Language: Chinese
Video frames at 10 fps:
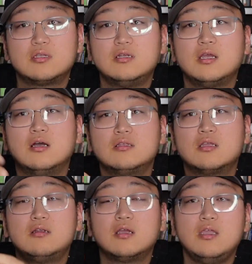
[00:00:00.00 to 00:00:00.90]
他这个
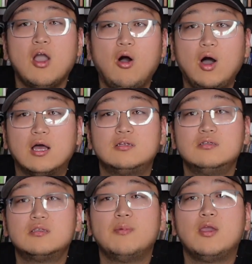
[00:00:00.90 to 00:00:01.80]
他这个药啊
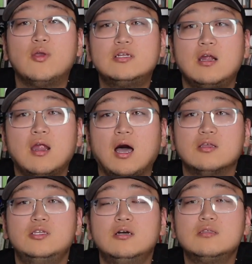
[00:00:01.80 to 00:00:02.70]
是这么一回事儿啊。
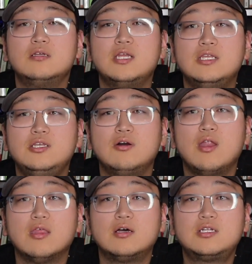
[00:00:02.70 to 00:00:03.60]
行，那这期就
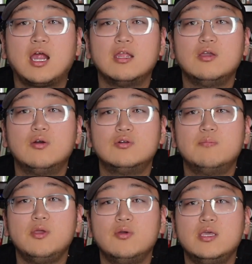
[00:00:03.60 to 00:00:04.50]
聊到这儿，以后有什
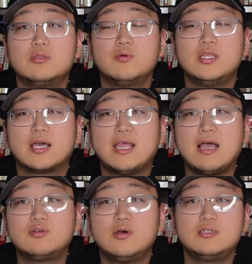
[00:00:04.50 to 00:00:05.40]
么有意思的东西再跟大
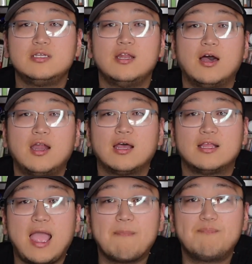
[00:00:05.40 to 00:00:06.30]
家说。这期聊到这儿，
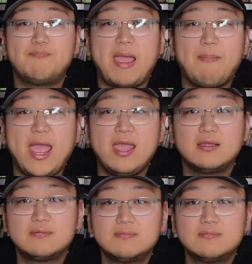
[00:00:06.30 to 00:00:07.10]
大家拜拜。